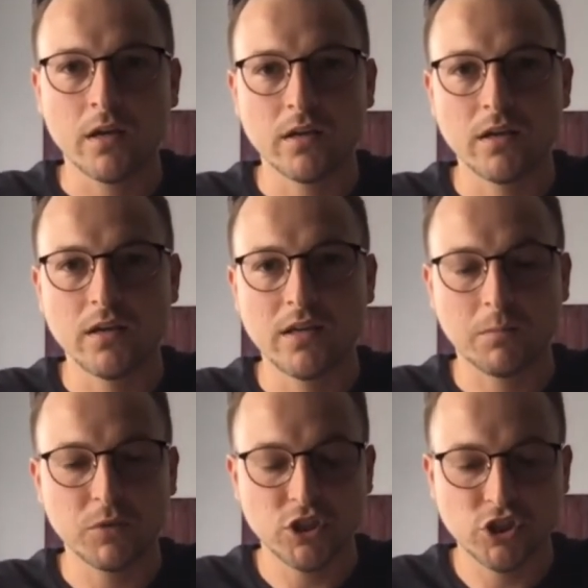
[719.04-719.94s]
y, jak
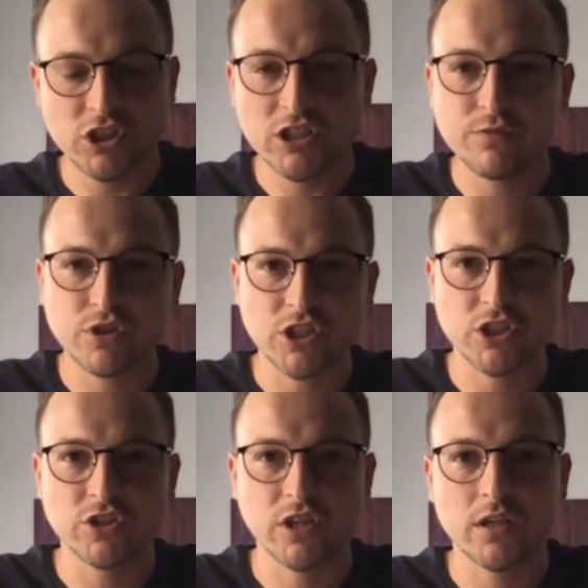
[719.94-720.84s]
myślę, że nigdy
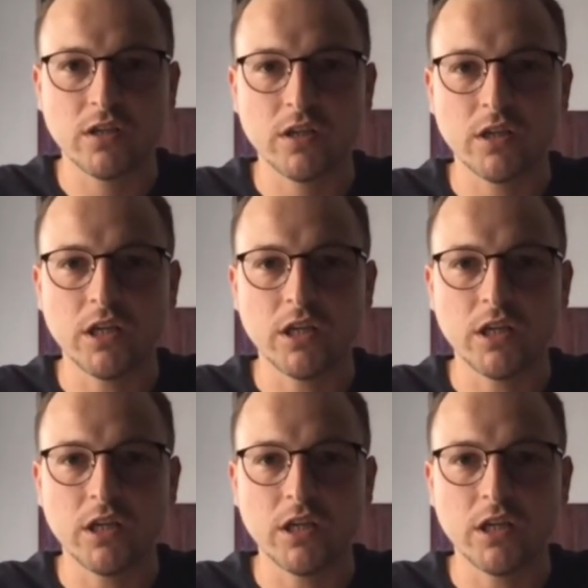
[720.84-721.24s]
wcześniej